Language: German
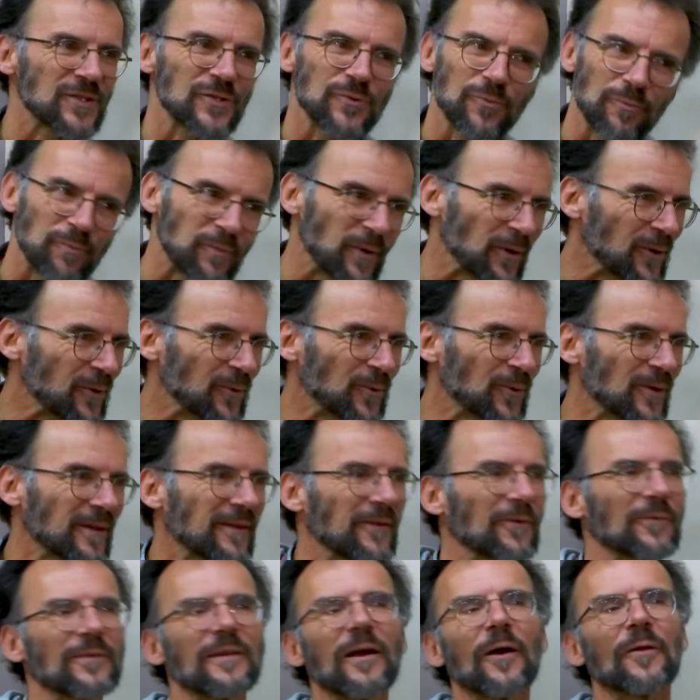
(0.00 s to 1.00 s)
super
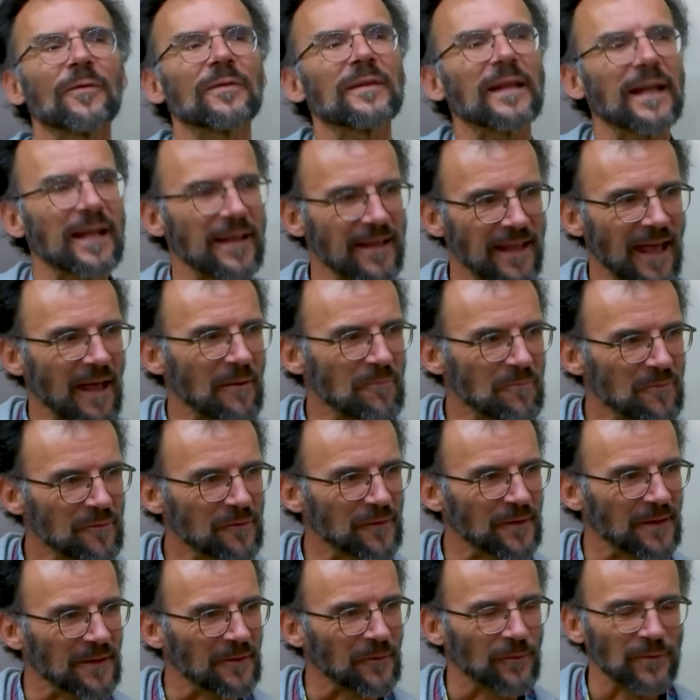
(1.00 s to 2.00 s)
gut und andere
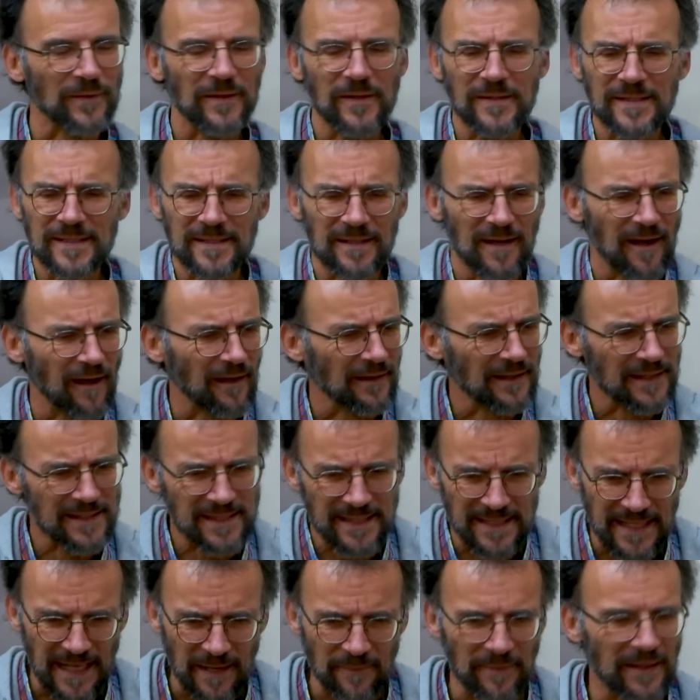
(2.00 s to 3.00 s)
kämpfen. Und das
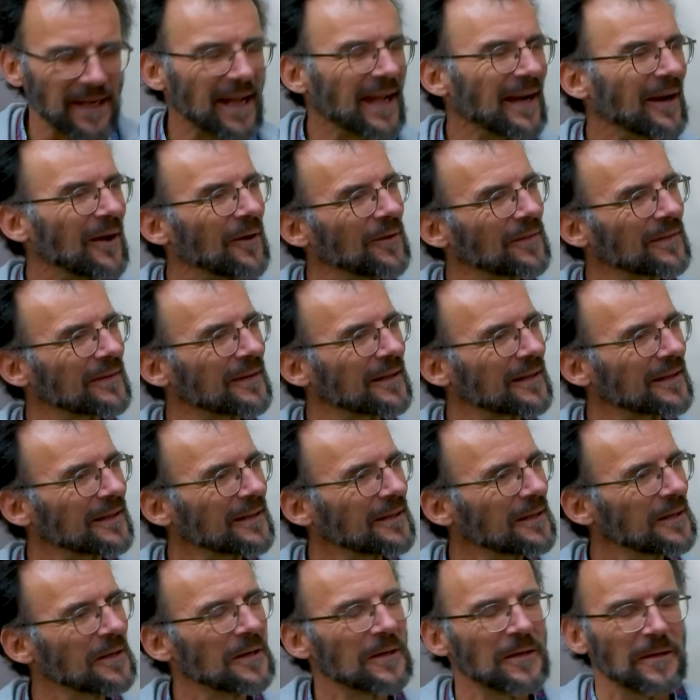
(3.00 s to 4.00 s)
alles nebeneinander.
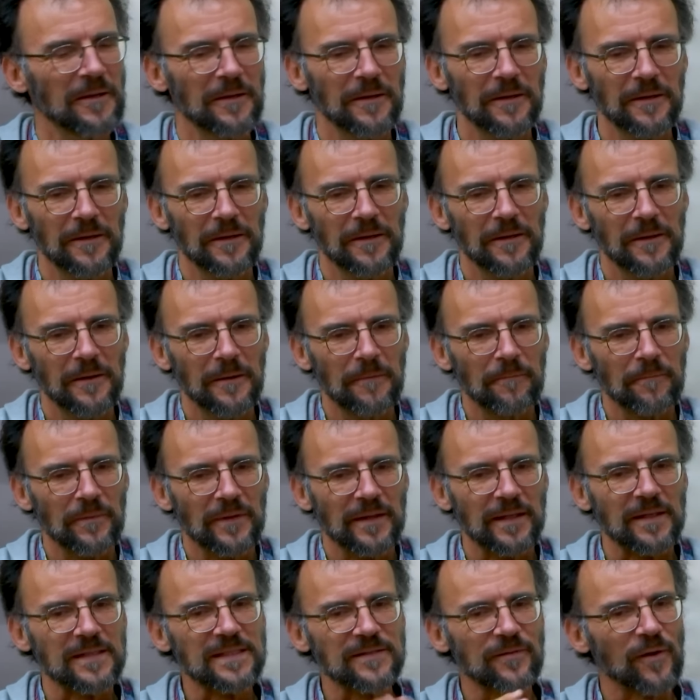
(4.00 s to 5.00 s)

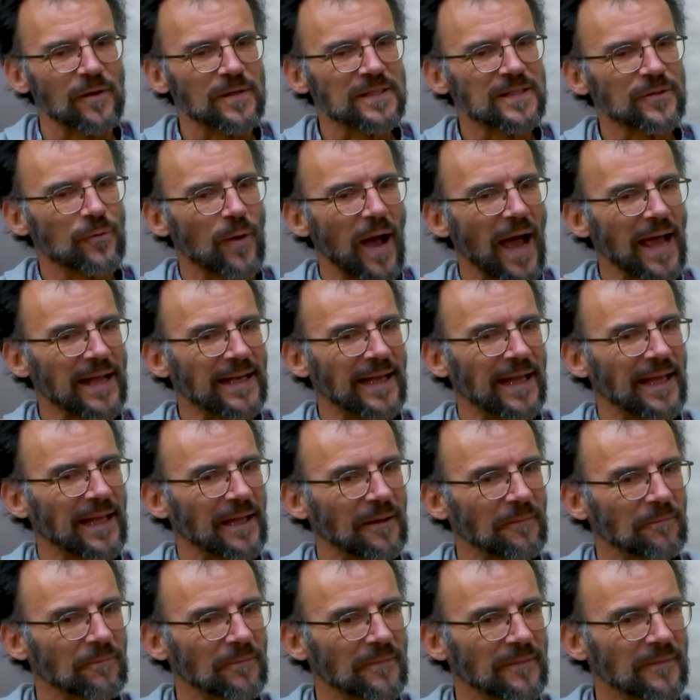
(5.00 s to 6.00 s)
Das war so
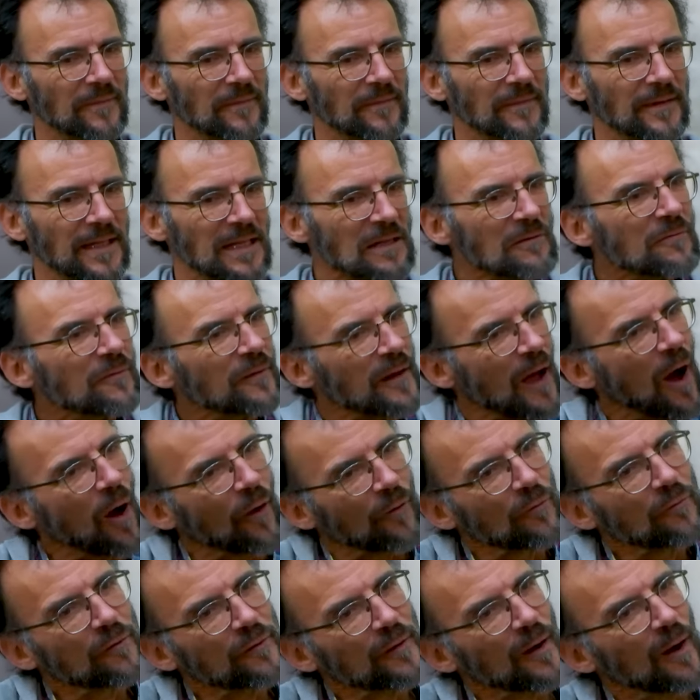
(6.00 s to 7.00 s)
eine tiefe
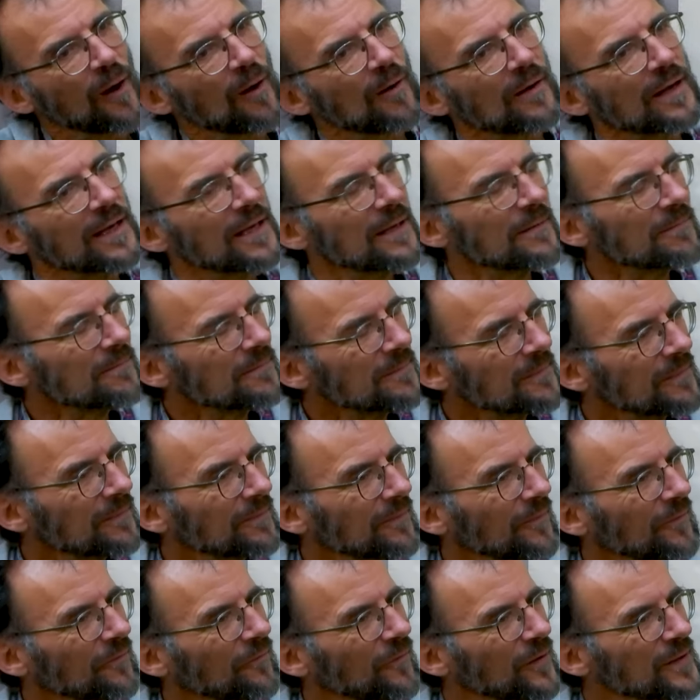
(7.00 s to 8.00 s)
Anfrage.
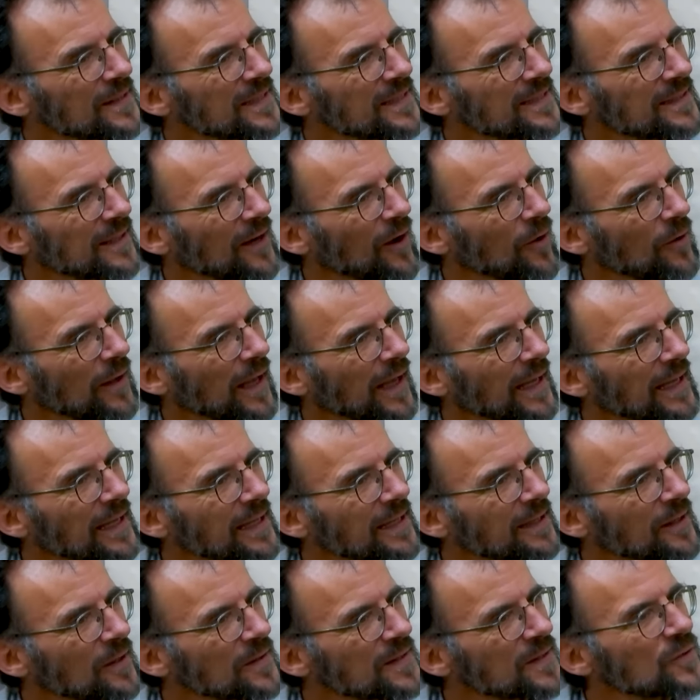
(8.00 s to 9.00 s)
Was trage
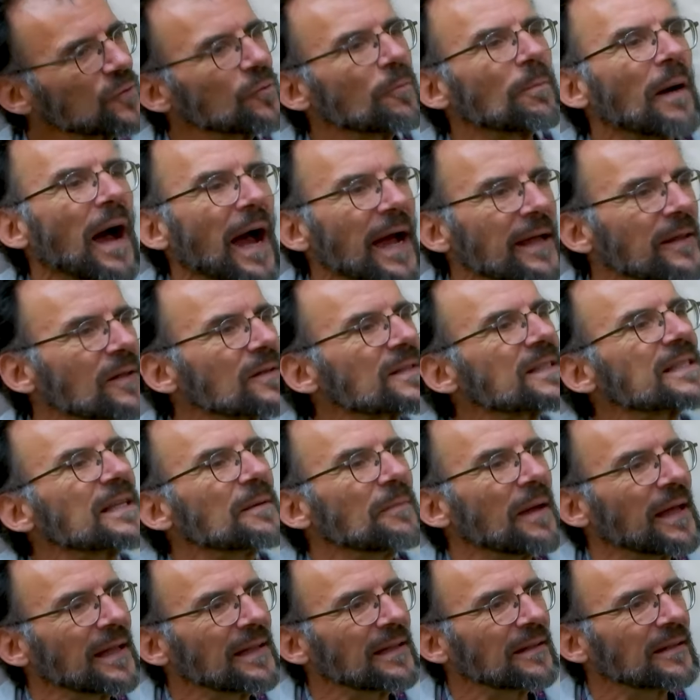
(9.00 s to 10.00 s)
ich dazu bei, dass
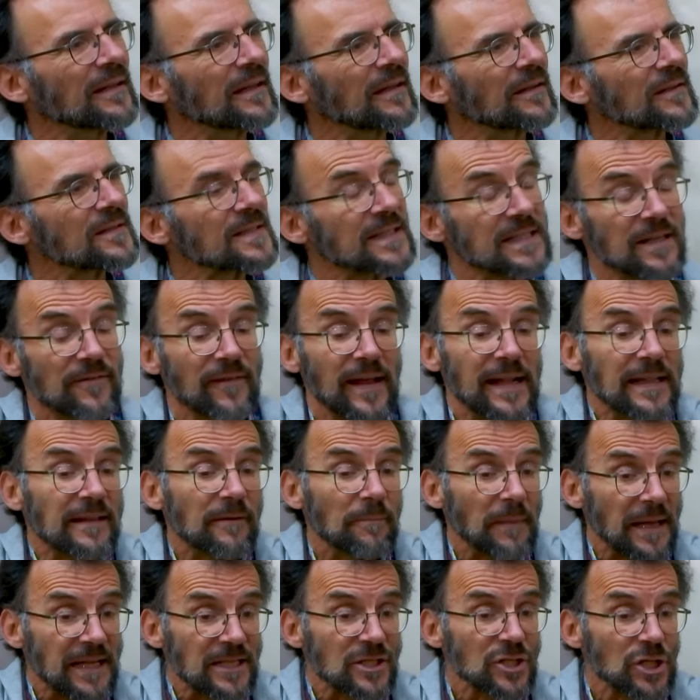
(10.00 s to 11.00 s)
die, dass die
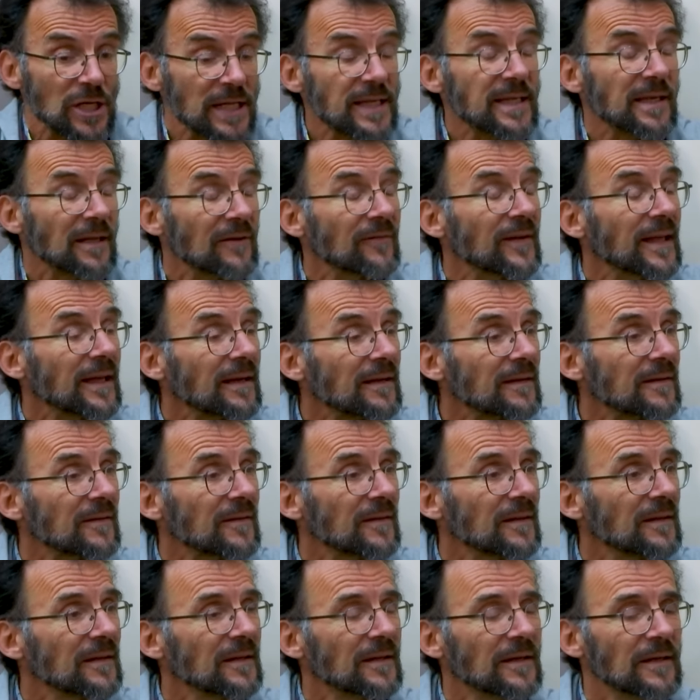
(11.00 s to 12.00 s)
Welt menschlicher
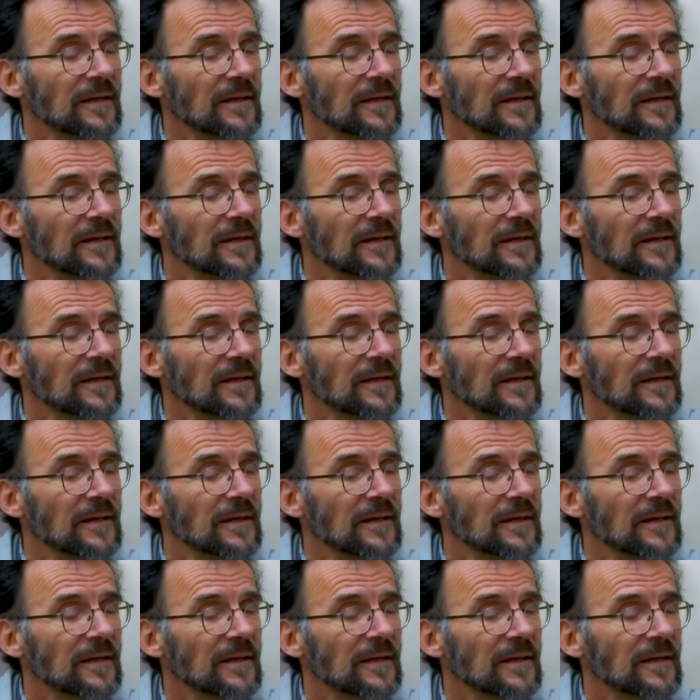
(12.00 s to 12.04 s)
wird?